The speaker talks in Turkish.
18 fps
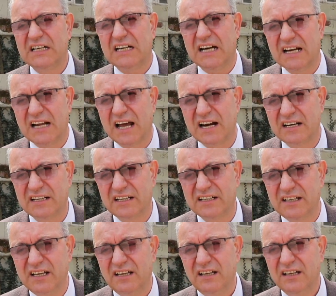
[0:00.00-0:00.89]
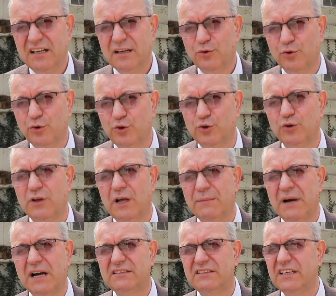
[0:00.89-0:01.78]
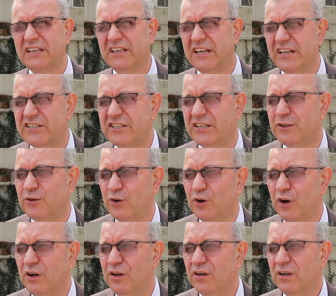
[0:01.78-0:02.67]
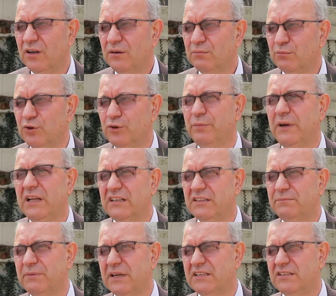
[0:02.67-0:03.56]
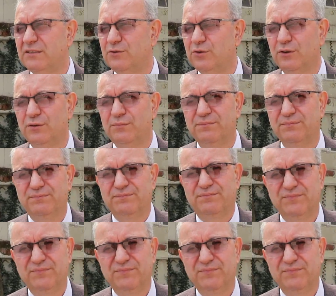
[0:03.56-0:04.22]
kararları uygulamakta gecikiyor. Bunu belirtmek istiyorum.